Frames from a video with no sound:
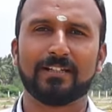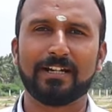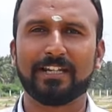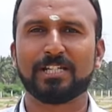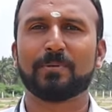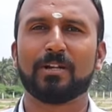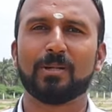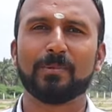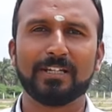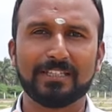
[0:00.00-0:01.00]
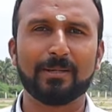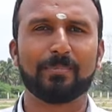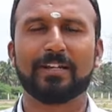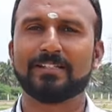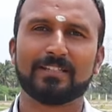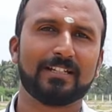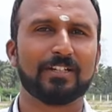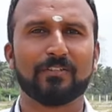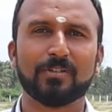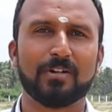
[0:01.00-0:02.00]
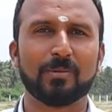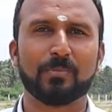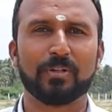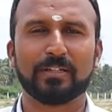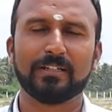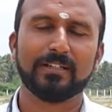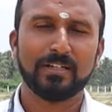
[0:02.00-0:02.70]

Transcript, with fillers: ரெடி கேஷ் பண்ணாலுமே இதே ப்ரைஸ் தான் நீங்கள் வந்து வாங்க போகிறீங்க